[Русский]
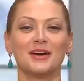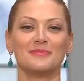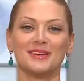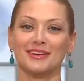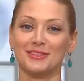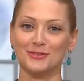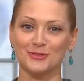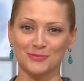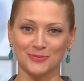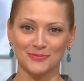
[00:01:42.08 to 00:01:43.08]
Привет,
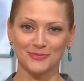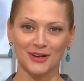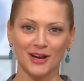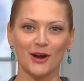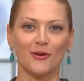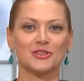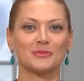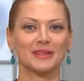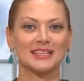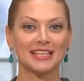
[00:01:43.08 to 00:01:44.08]
YouTube!
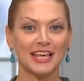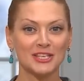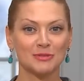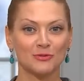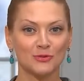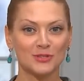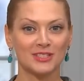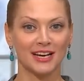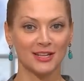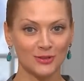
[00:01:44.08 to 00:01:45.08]
Хочешь по-настоящему
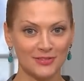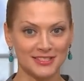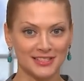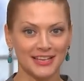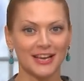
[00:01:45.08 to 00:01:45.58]
вкусно готовить?